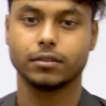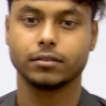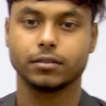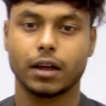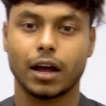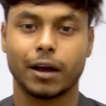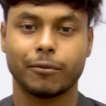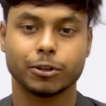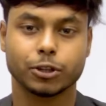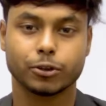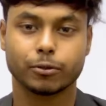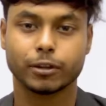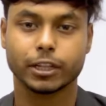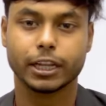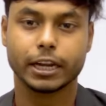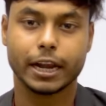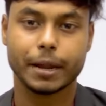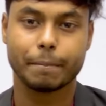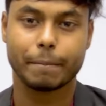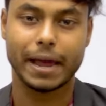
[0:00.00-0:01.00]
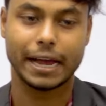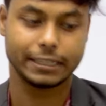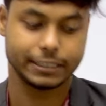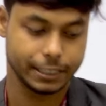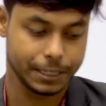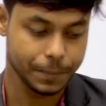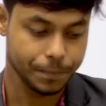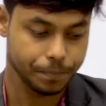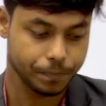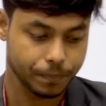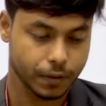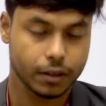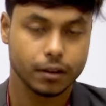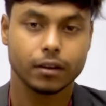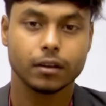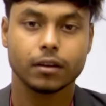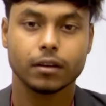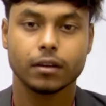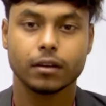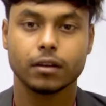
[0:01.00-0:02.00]
আমি তোমাদের এই ব্যাচে
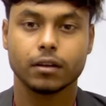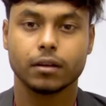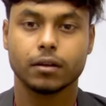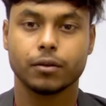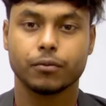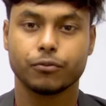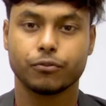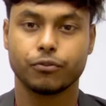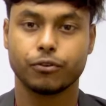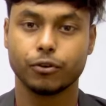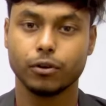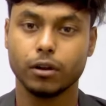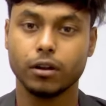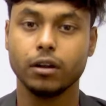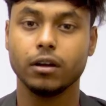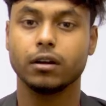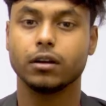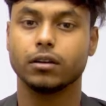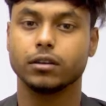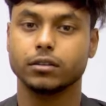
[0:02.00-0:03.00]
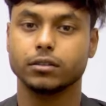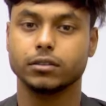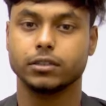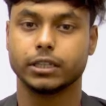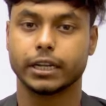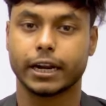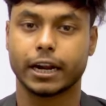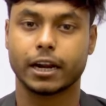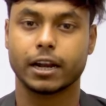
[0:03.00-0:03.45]
ফুল জেনারেল